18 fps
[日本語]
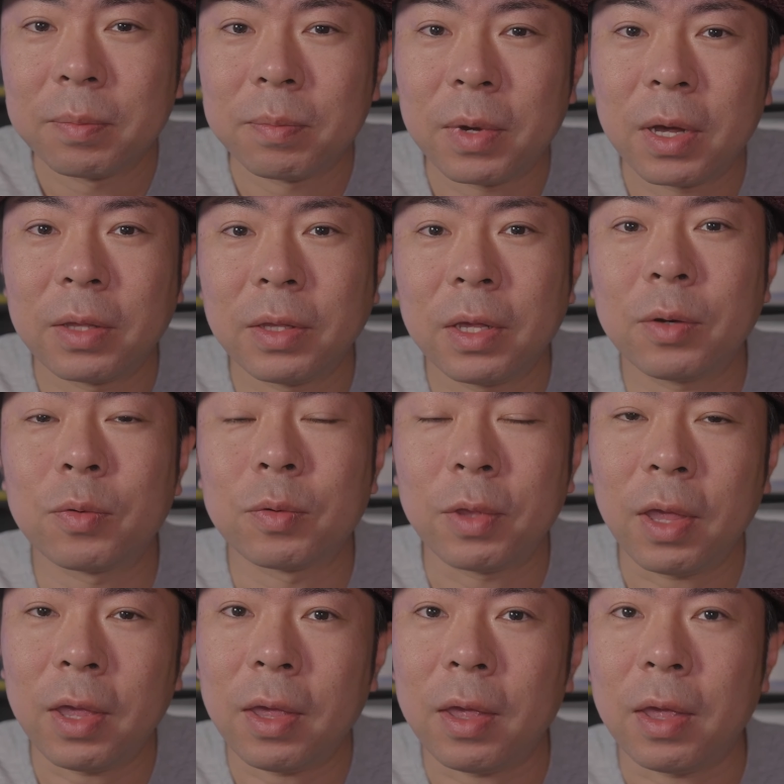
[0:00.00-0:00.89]
まあな
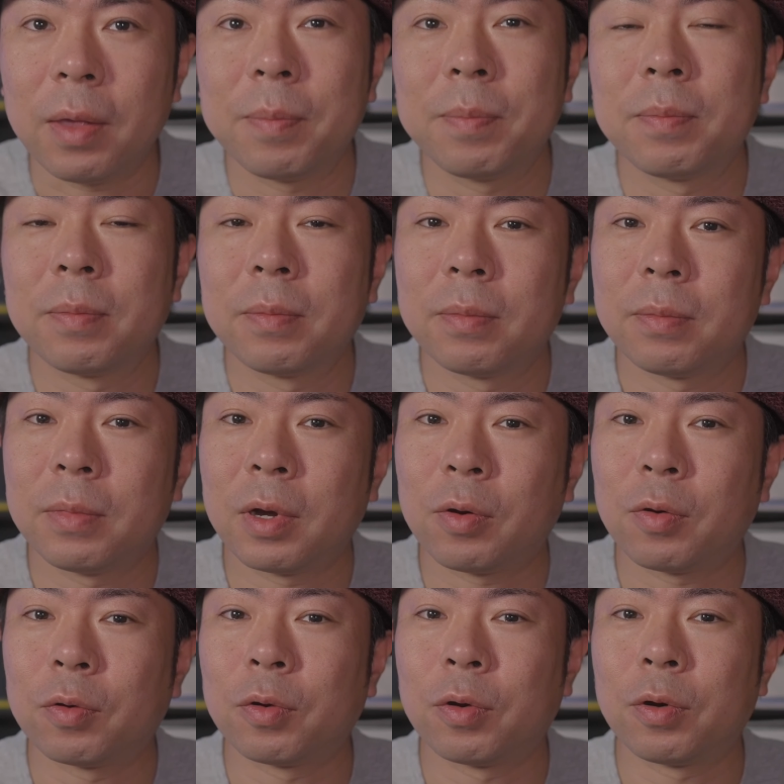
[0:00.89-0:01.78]
ので、
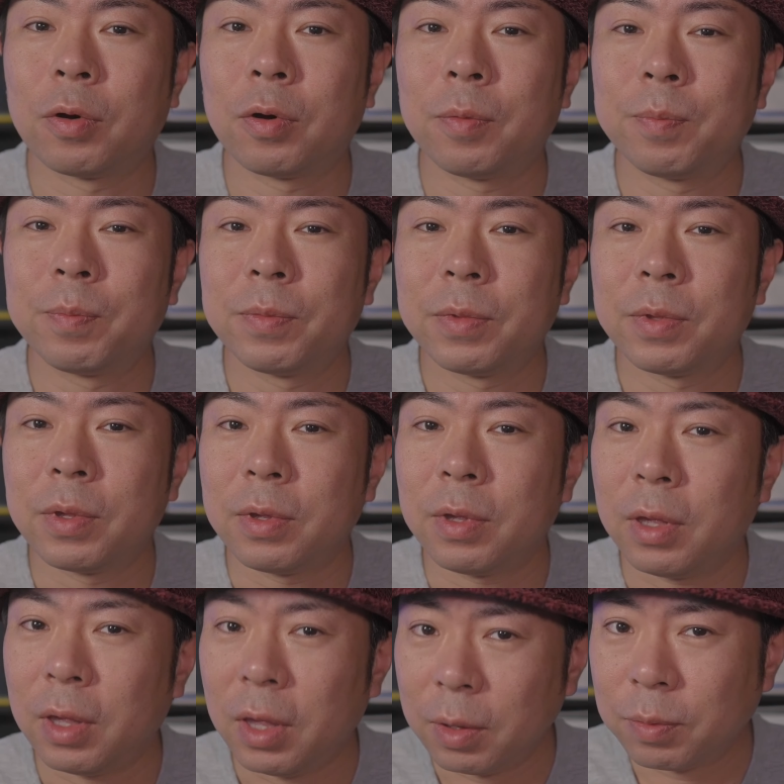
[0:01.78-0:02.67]
まあ、この
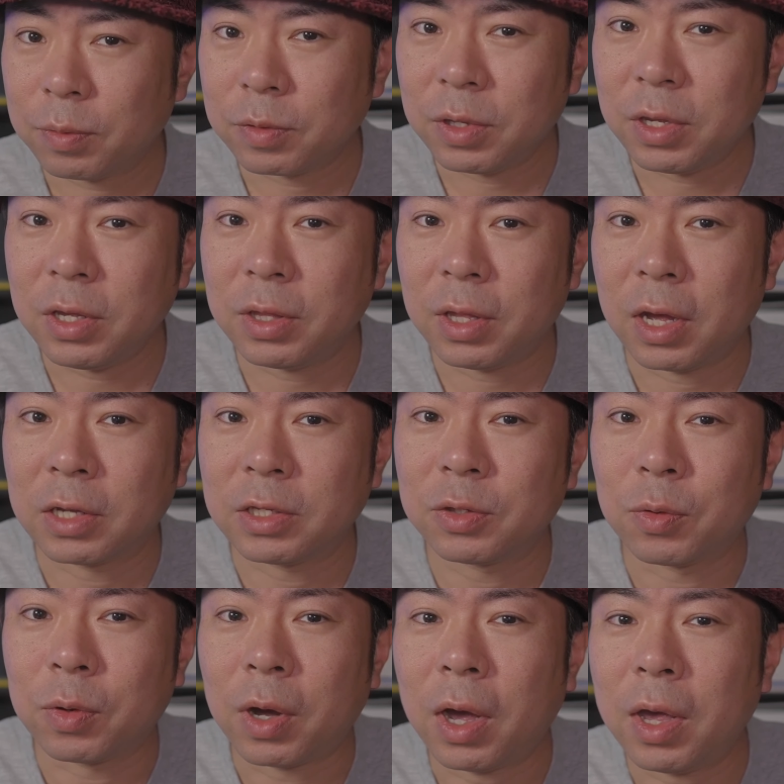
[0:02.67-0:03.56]
エフにてんは
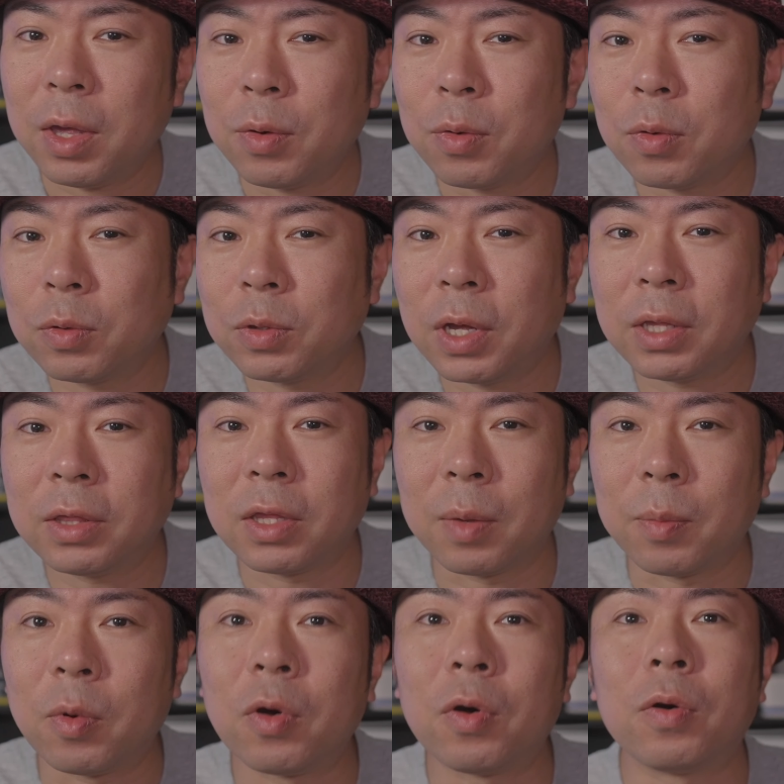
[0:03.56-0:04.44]
ち の開放であっ
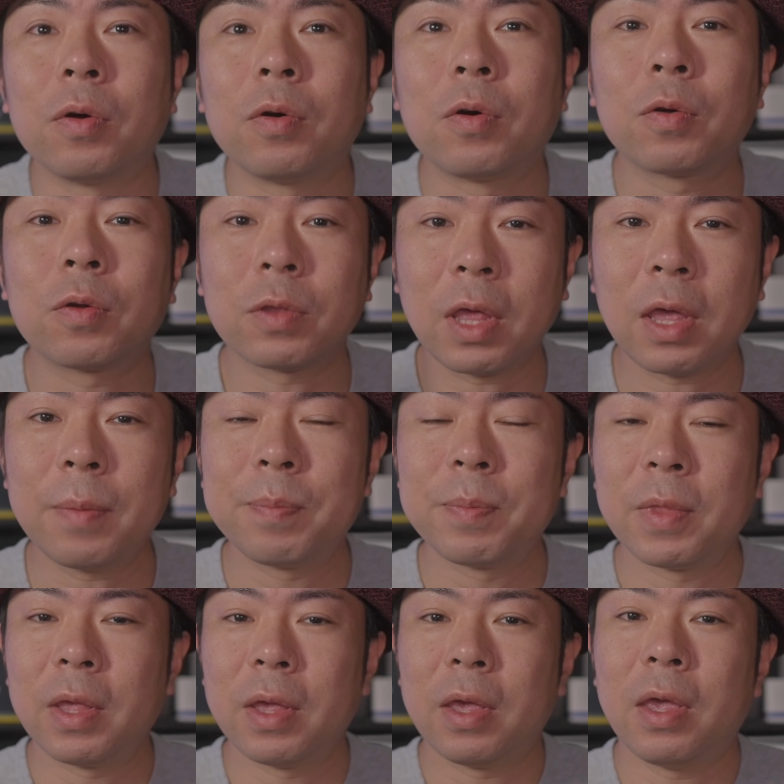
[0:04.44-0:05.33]
てもこのね
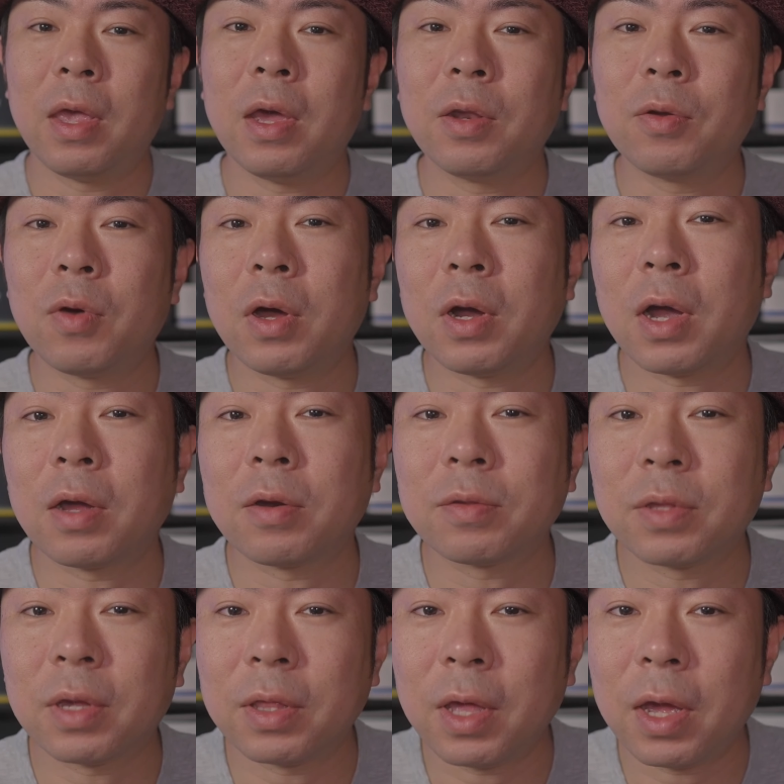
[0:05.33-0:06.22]
部屋の明
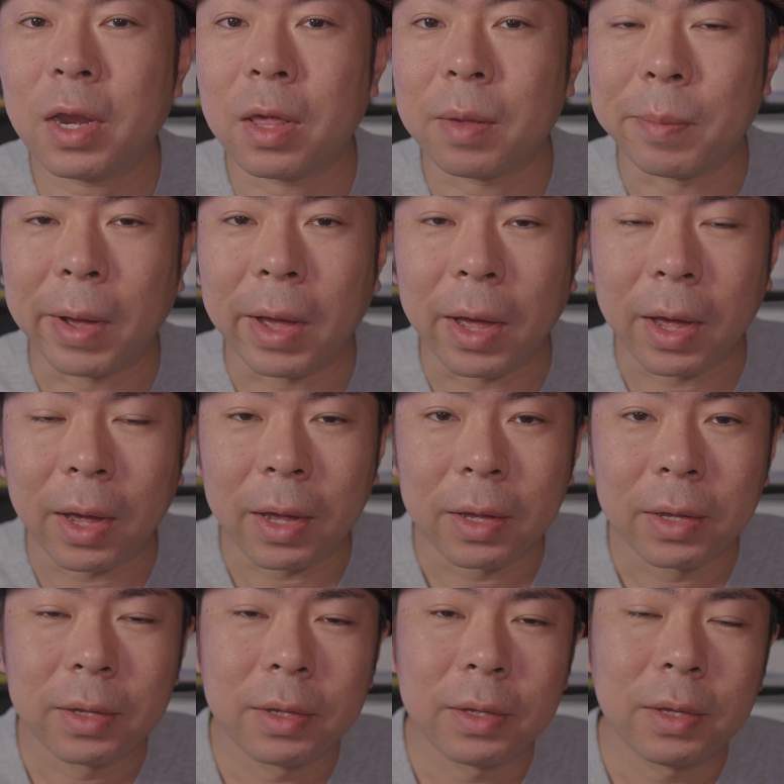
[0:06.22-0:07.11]
るさであれ
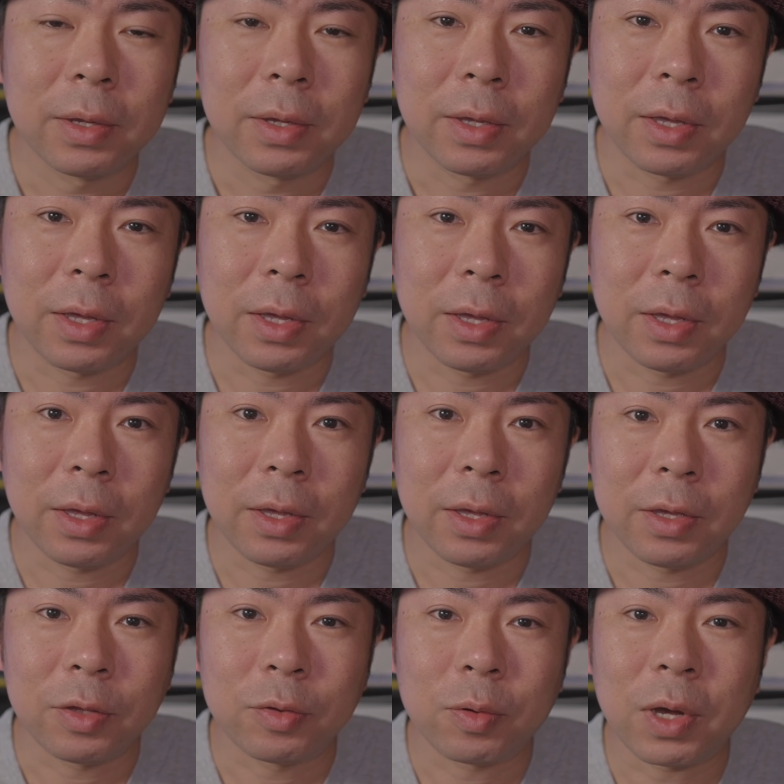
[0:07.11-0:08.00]
ば、
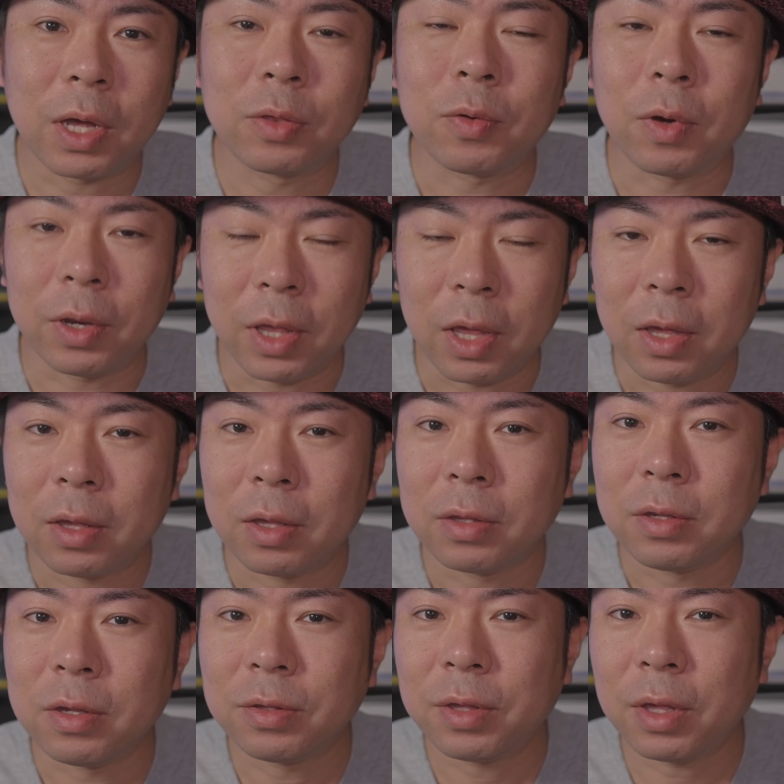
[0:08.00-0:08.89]
えー、アイエスオー 感度がね
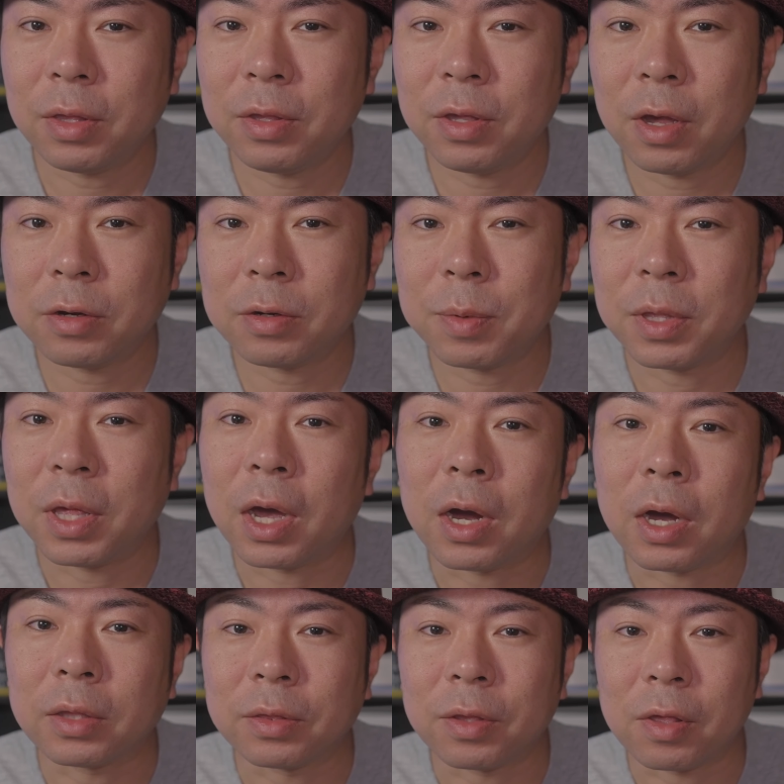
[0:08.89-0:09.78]
にせんにひゃくまで
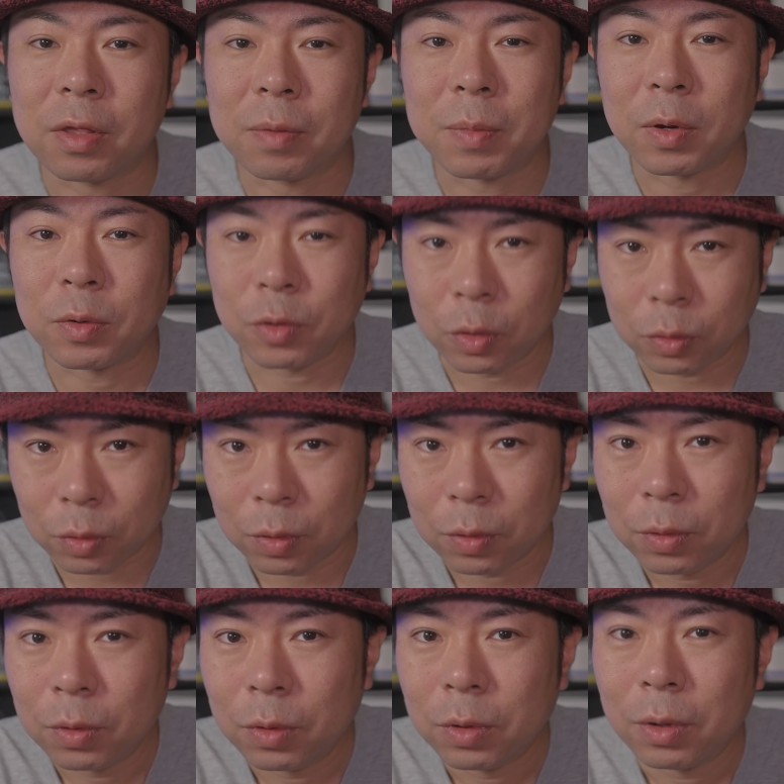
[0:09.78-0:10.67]
上がってしまうよ
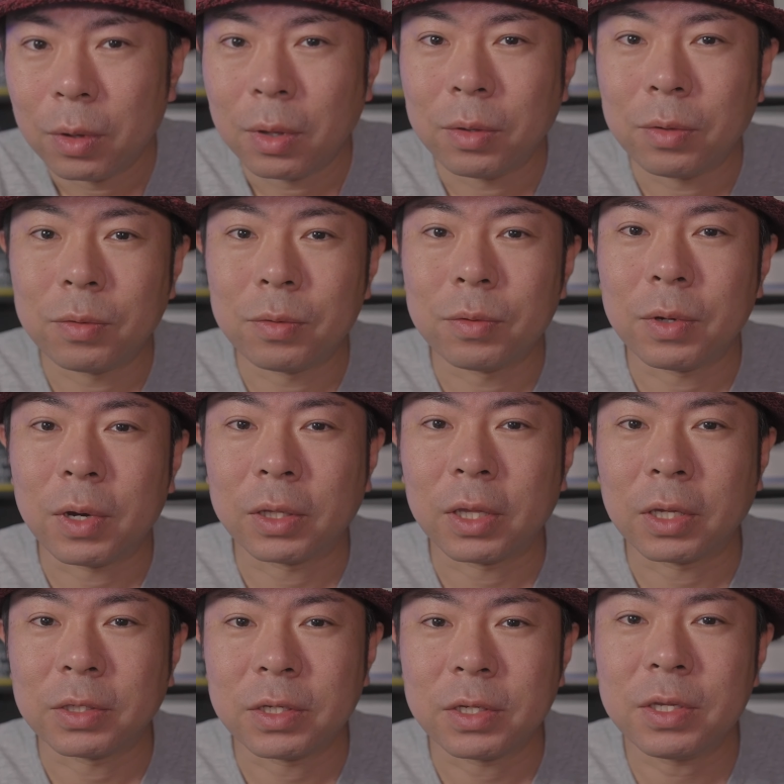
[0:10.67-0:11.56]
という
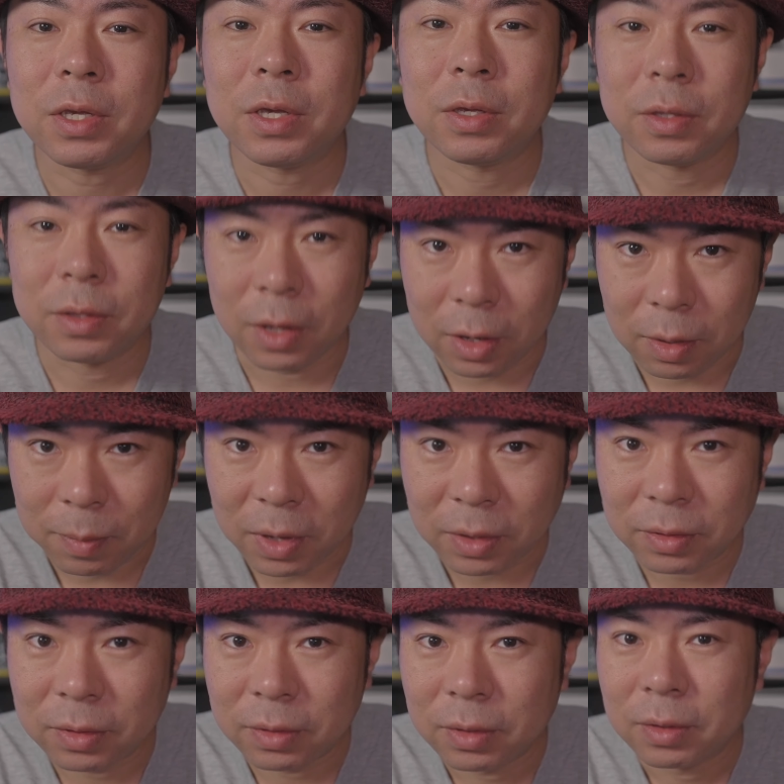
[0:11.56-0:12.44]
形になります。